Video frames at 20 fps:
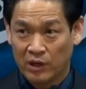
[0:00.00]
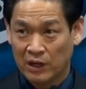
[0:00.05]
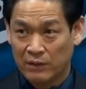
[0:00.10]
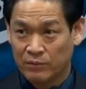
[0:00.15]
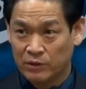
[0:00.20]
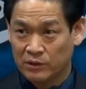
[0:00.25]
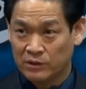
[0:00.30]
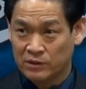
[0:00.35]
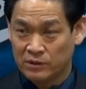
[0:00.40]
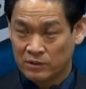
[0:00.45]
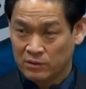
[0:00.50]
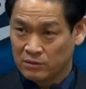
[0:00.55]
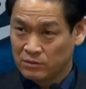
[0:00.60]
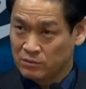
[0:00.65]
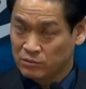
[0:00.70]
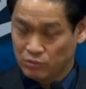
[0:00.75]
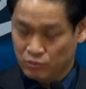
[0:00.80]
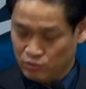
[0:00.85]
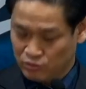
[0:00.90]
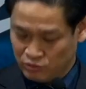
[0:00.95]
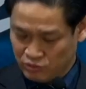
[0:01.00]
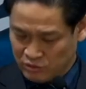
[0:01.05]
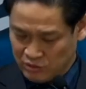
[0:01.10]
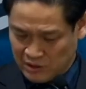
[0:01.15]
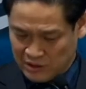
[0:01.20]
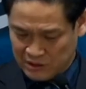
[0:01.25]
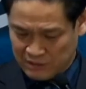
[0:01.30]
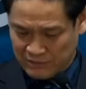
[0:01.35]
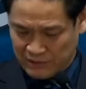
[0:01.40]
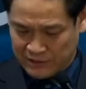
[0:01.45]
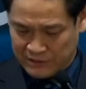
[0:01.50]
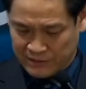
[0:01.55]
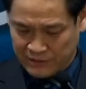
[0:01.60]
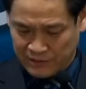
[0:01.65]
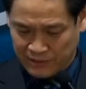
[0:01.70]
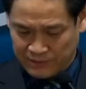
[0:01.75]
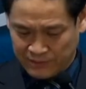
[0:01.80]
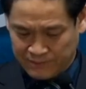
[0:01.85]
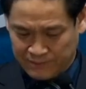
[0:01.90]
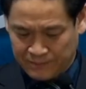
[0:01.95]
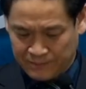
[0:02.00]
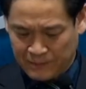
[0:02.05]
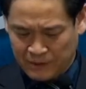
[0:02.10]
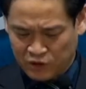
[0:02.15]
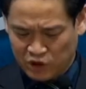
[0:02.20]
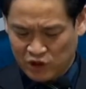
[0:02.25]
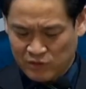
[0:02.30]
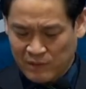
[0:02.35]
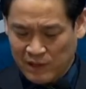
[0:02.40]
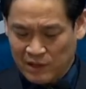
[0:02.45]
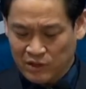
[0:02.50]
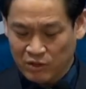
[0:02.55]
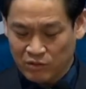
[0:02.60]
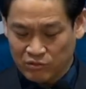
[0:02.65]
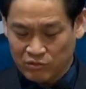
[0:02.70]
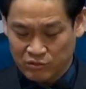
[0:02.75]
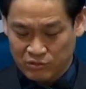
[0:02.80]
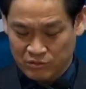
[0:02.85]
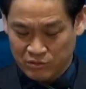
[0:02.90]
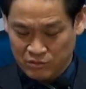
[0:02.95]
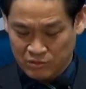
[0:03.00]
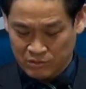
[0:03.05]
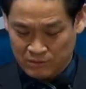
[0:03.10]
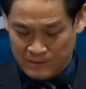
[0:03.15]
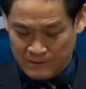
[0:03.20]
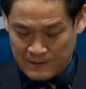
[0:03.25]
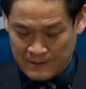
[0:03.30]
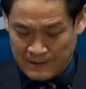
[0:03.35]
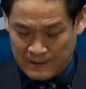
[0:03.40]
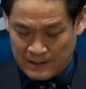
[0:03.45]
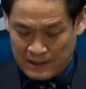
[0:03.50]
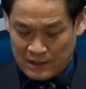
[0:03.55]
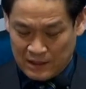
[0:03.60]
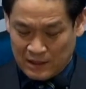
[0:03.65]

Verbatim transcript: 교회 가면 출근하지 마세요. 심한 경우는요.